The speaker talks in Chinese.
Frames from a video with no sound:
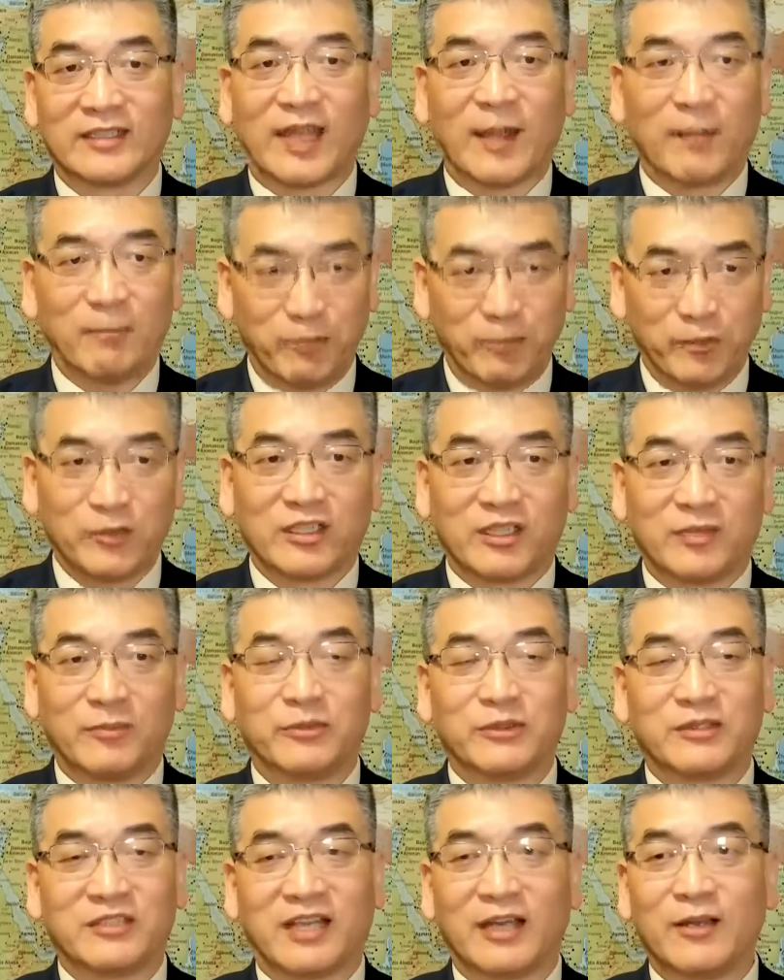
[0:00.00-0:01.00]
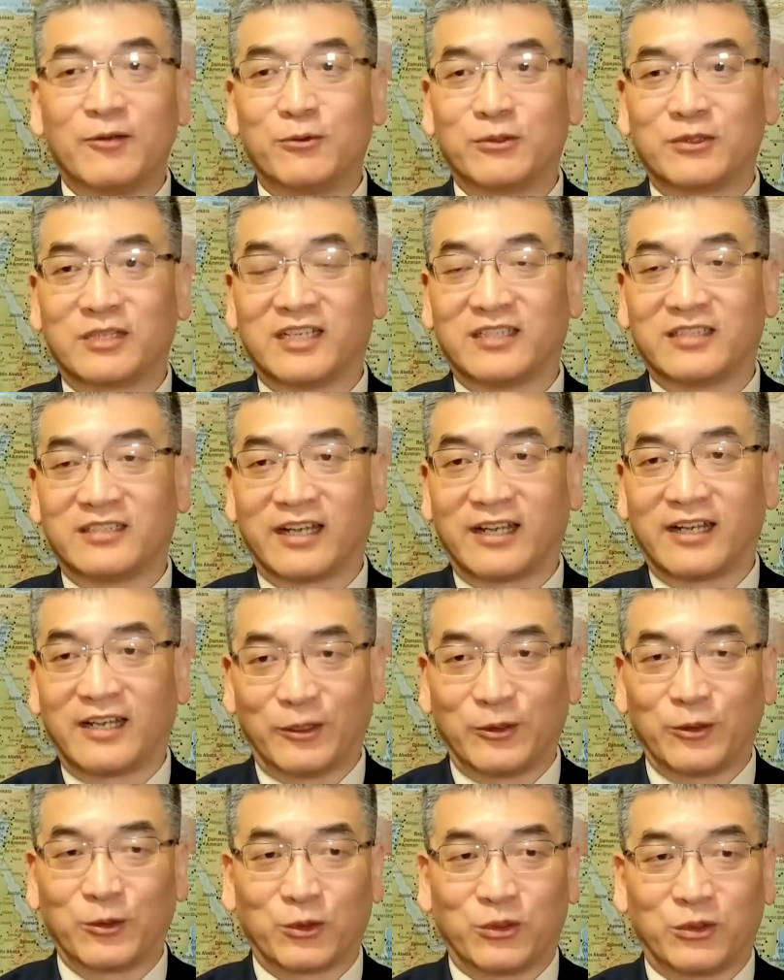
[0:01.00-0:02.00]
他不得不兼顾这些
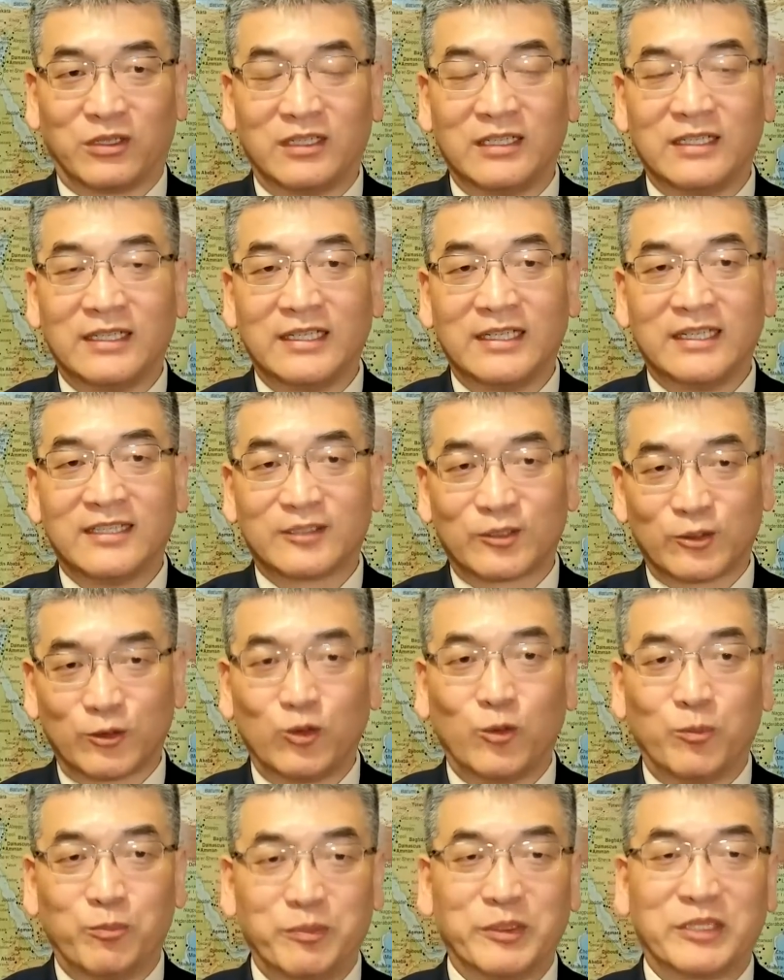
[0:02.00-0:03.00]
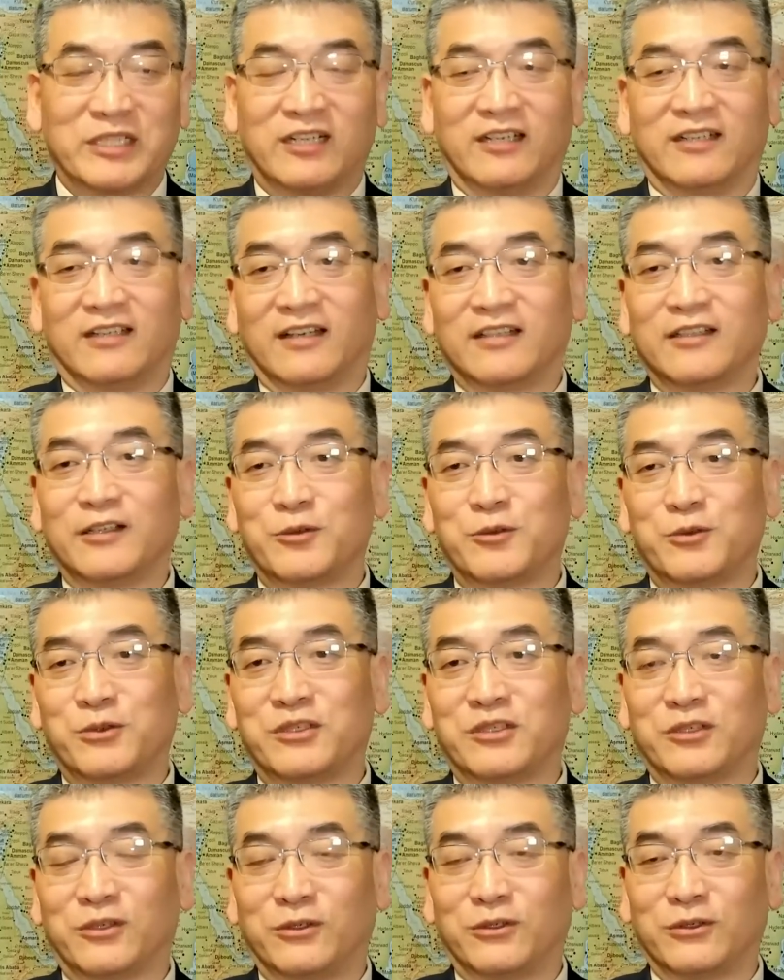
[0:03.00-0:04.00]
很多似乎不可能的
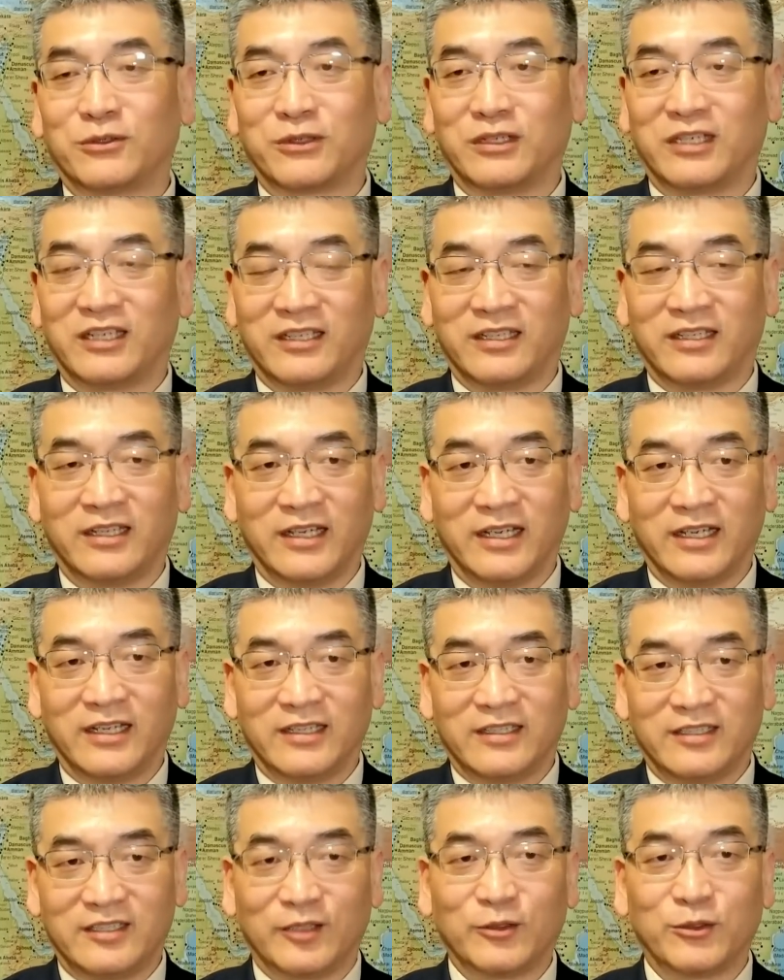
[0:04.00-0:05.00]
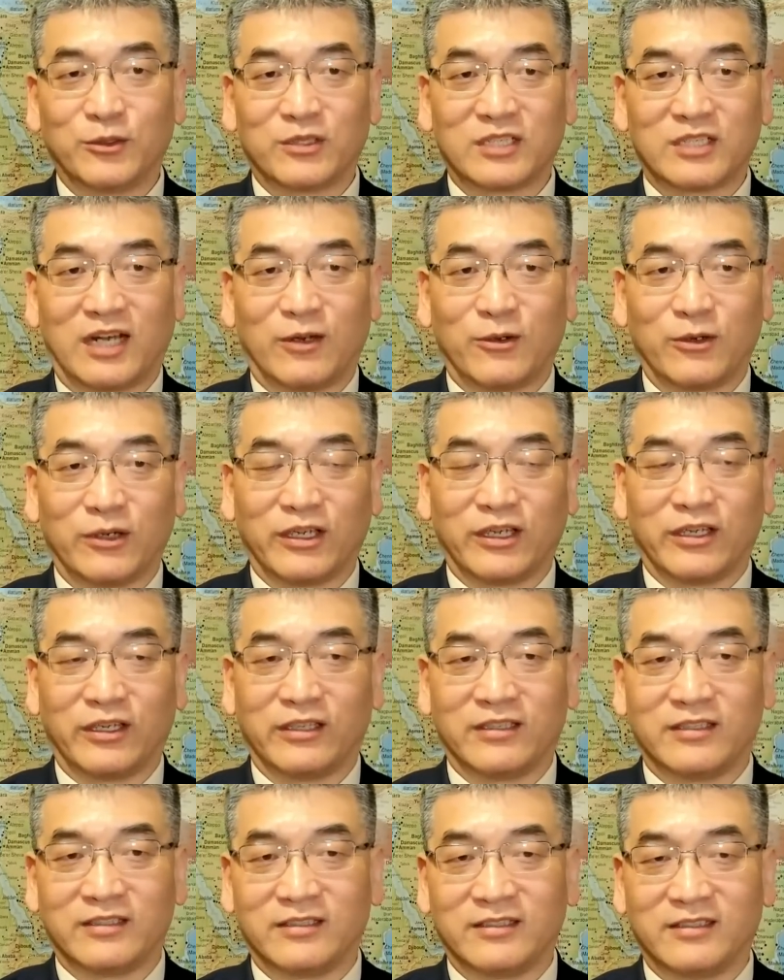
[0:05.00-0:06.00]
需求，所以行动上
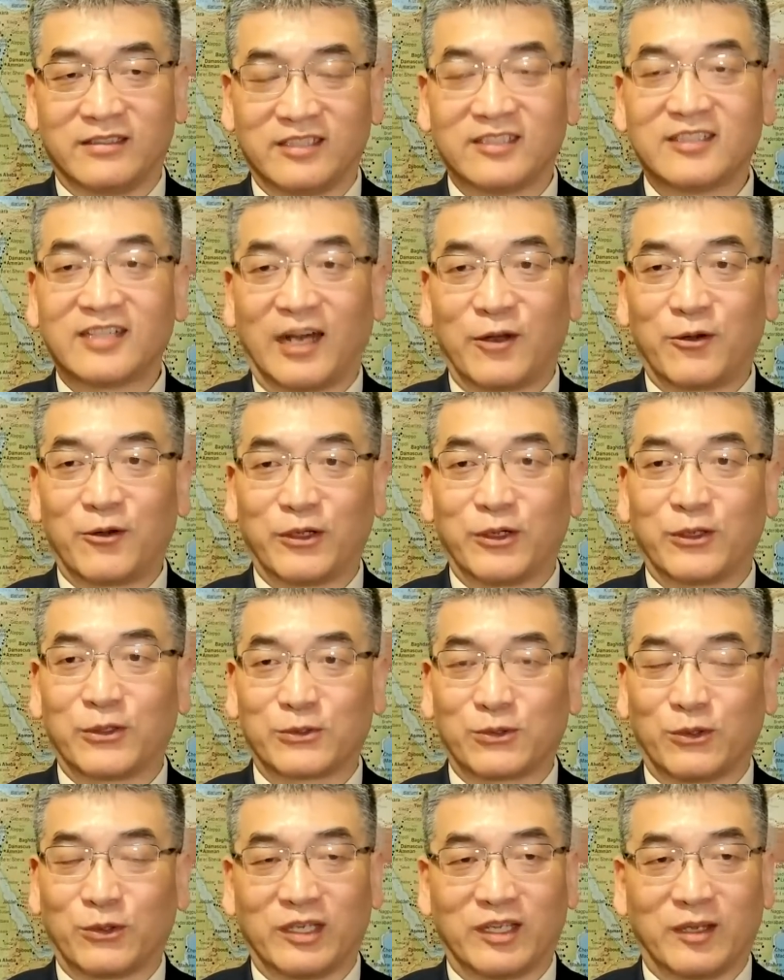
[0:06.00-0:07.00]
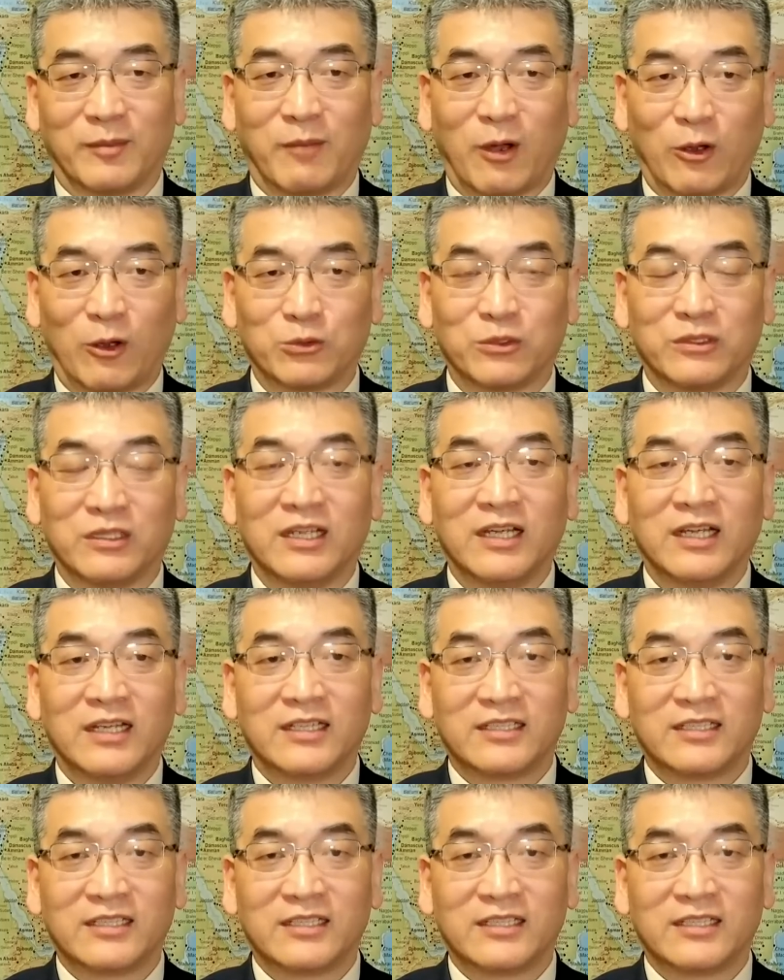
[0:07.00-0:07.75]
会经常会有所谓的矛盾。